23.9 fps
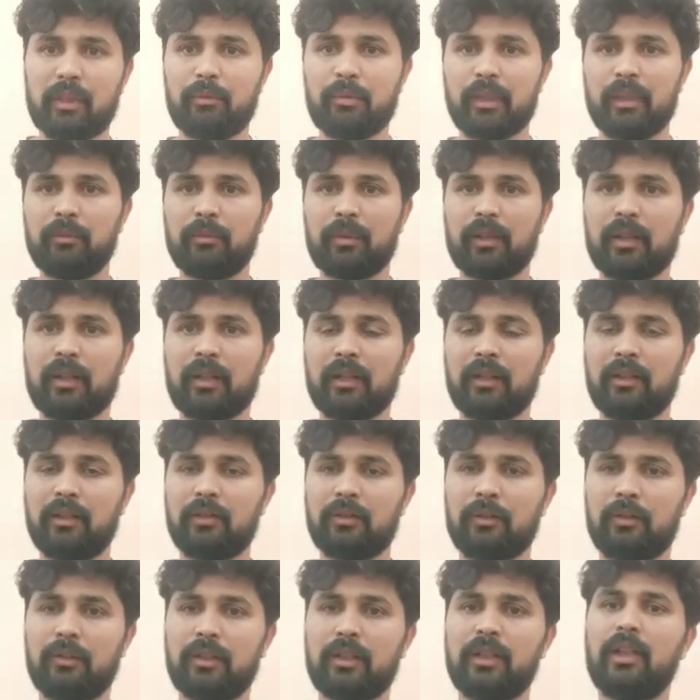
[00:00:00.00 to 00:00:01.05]
கம்ப்ளைண்ட் பண்ணுறாங்கன்னு
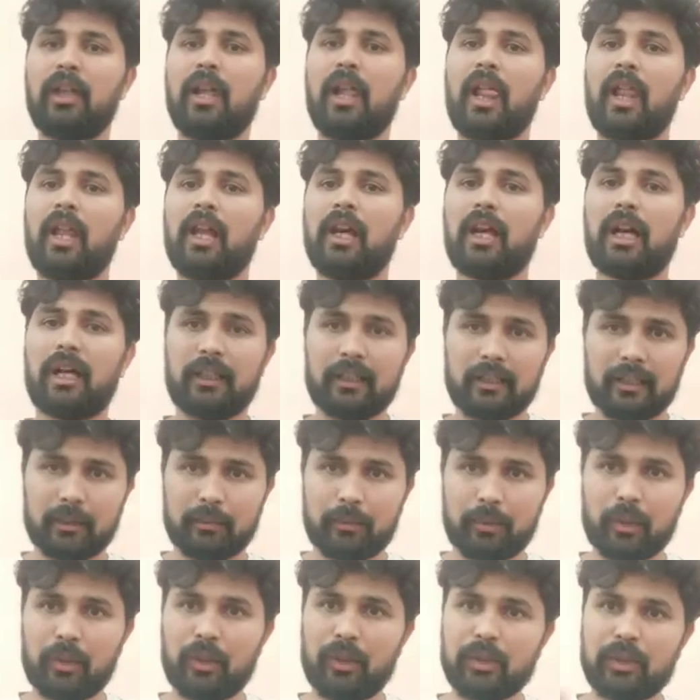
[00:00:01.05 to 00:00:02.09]
சொல்லிட்டு
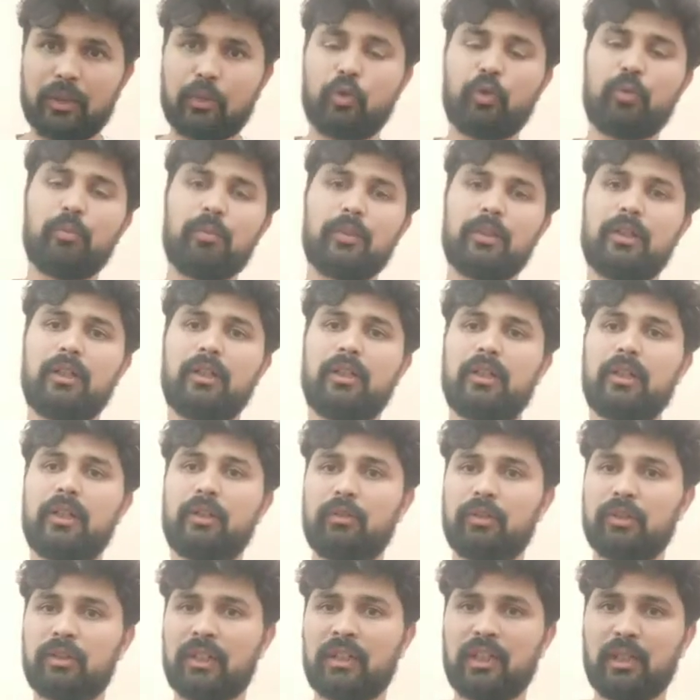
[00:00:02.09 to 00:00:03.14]
அதுக்கப்புறம் அந்த கவர்மெண்ட்லேருந்து
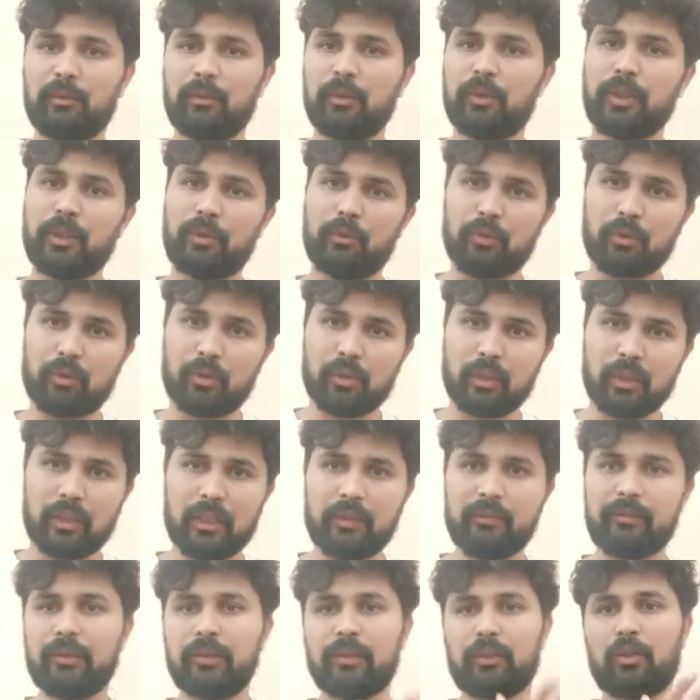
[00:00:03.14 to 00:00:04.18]
இவங்க சண்டை போட்டு இவங்களோட
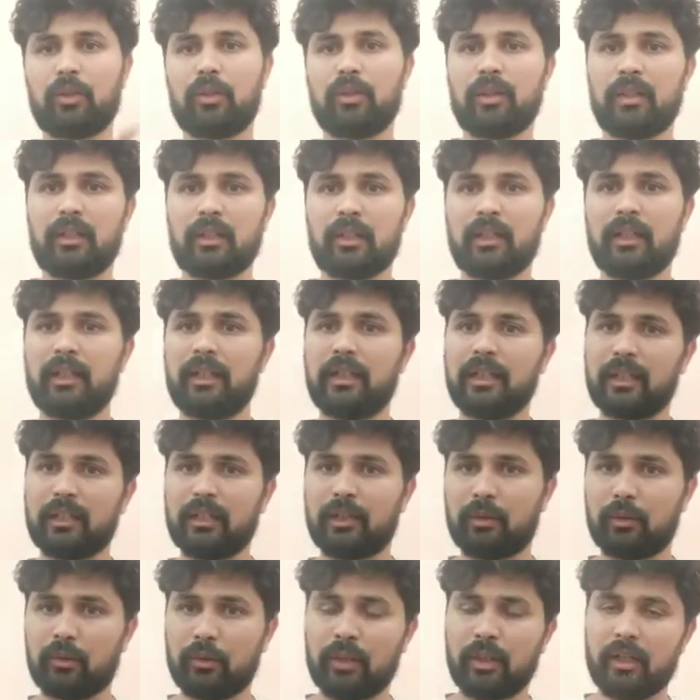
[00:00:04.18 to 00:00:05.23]
லைஃப்பை திறந்தாங்களா இல்லை அந்த
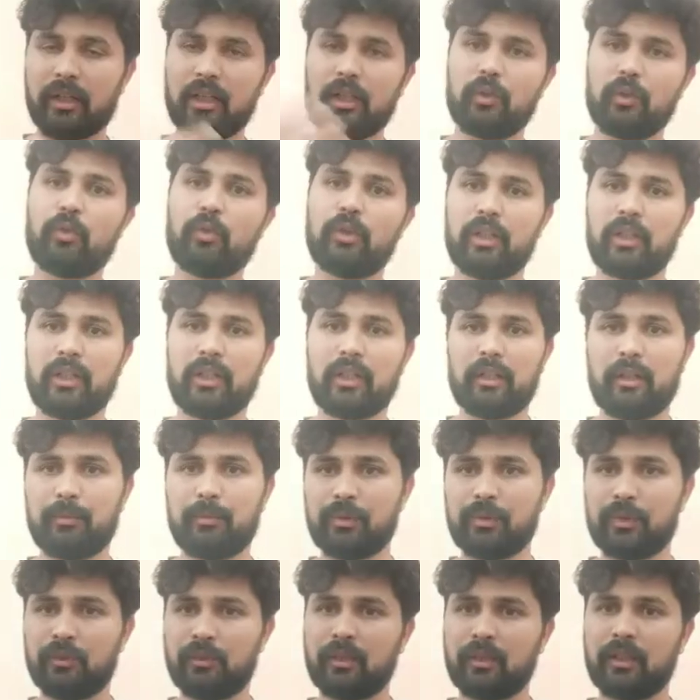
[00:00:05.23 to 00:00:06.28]
குதிரையெல்லாம் அவங்கள்ட்ட
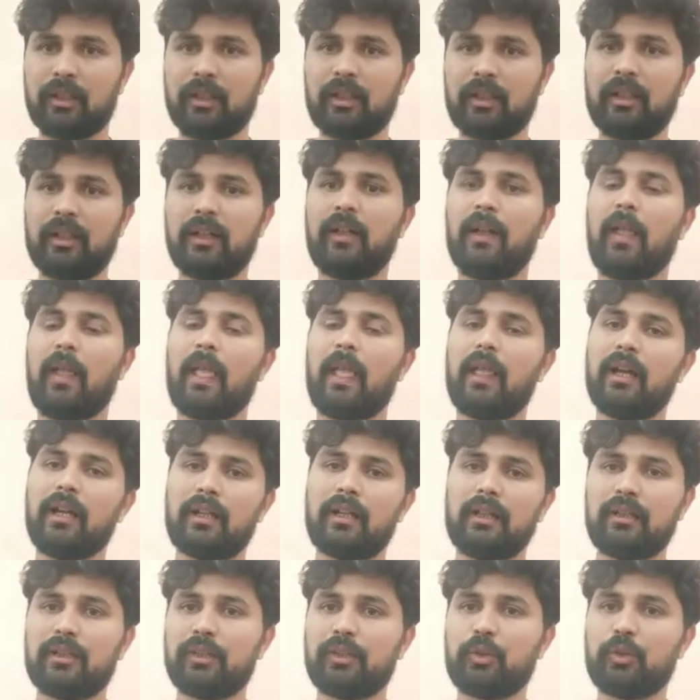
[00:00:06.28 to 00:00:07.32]
அமுச்சு விட்டுட்டாங்களா
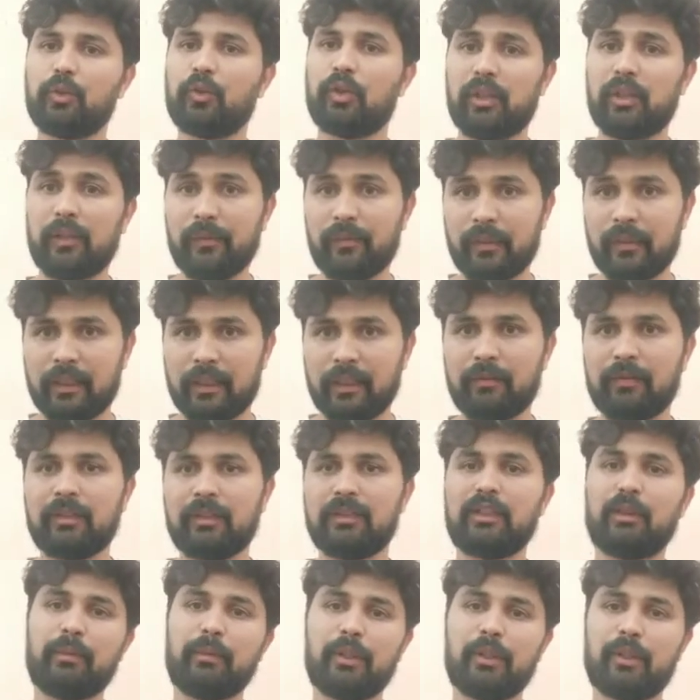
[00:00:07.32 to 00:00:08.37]
ஸோ இவங்க லைஃப்
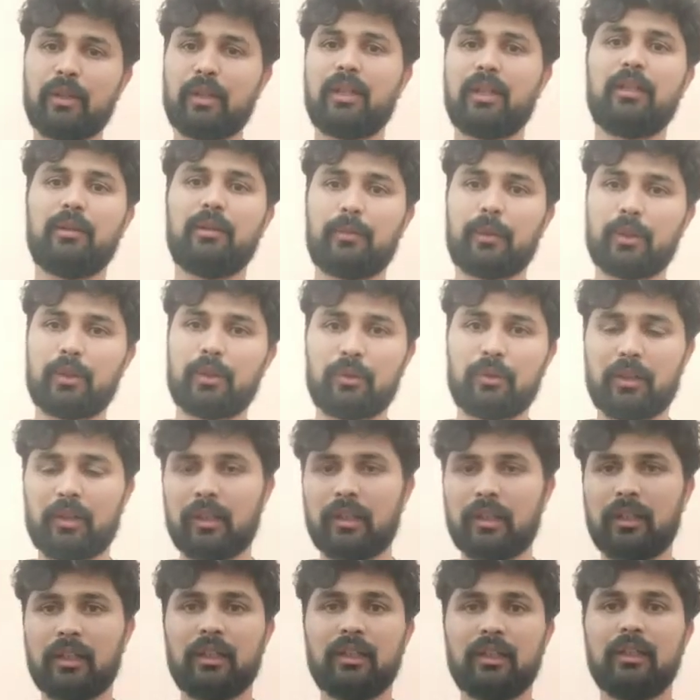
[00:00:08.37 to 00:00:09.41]
என்னவாச்சு அப்படின்றது அந்த படத்தோட
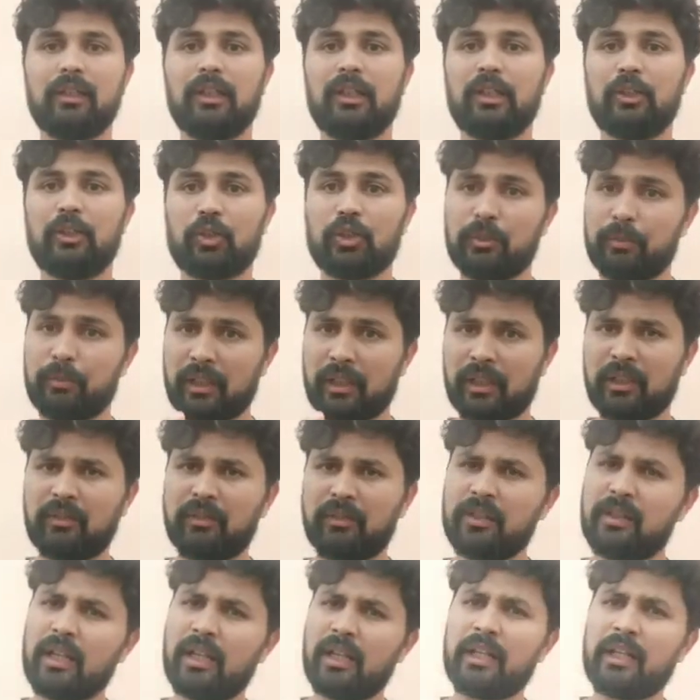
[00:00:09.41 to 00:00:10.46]
கதை ஸோ இந்த படத்தில்
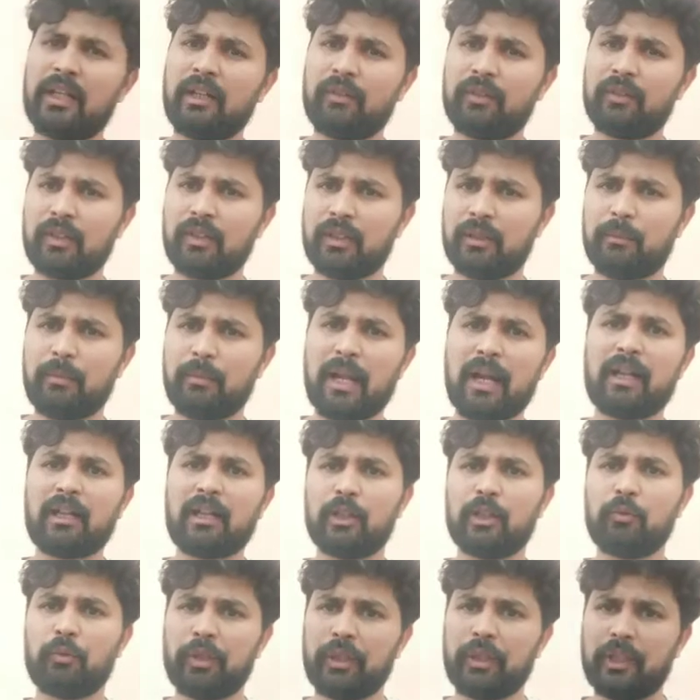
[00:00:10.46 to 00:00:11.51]
வந்து நிறைய வந்து அந்த பிளாக்
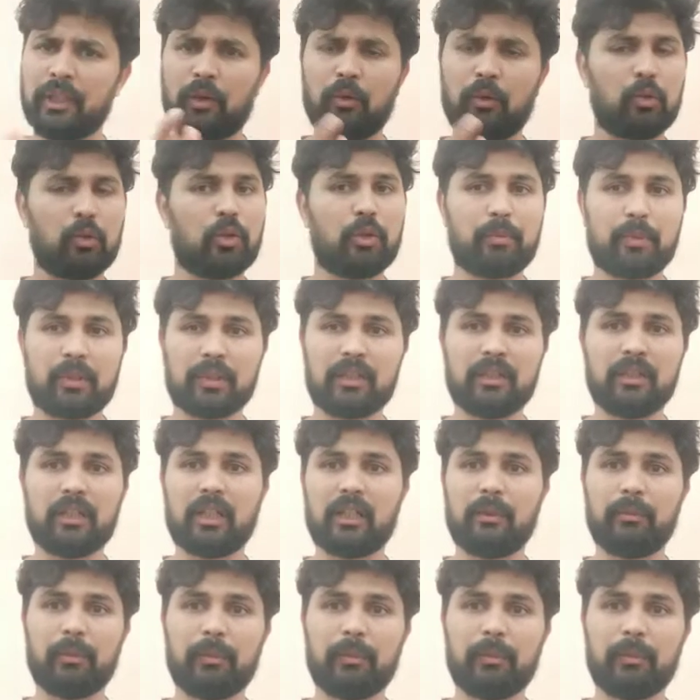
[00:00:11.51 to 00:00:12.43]
அண்ட் ஒயிட் அவங்களோட பிரச்சனை நிறைய